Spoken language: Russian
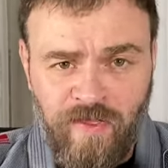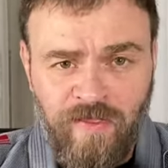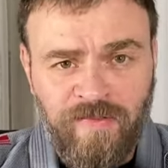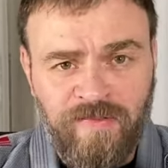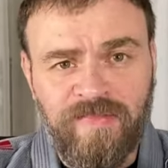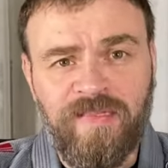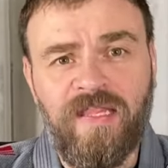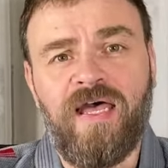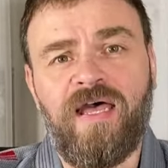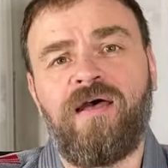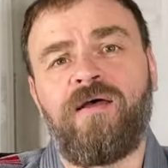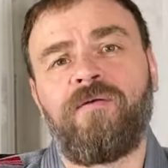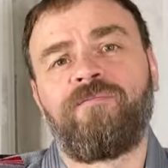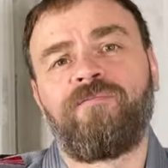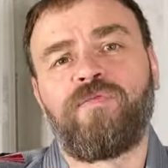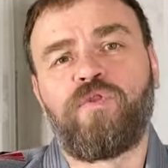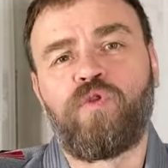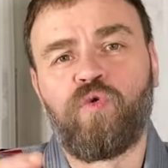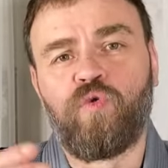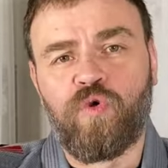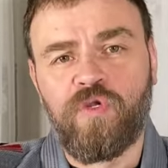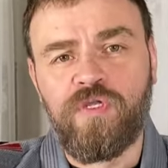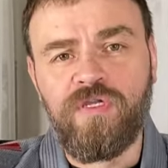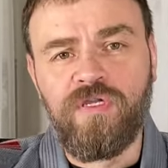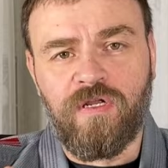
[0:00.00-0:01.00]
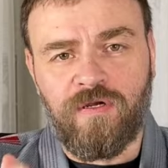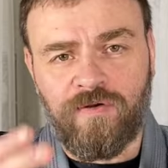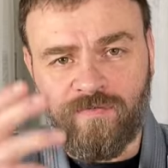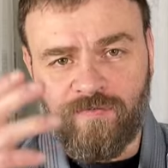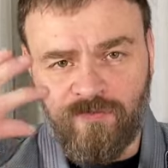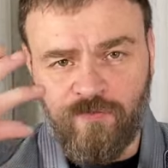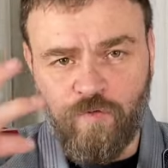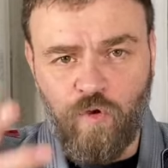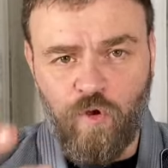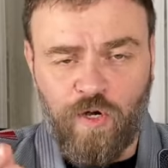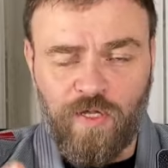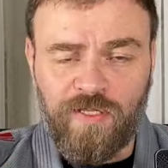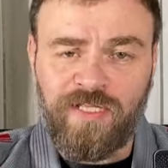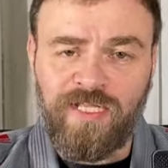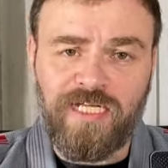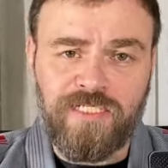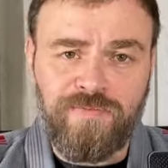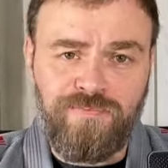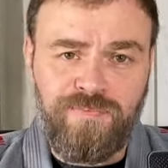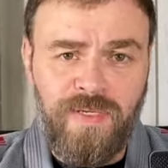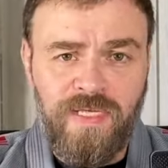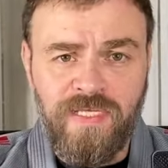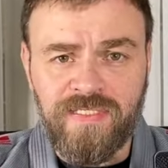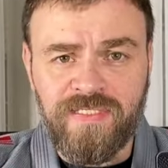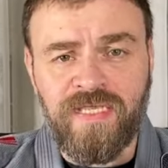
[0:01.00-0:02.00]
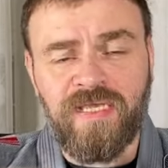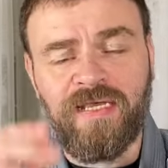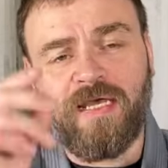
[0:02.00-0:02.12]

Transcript: на турнир в город Каспийск,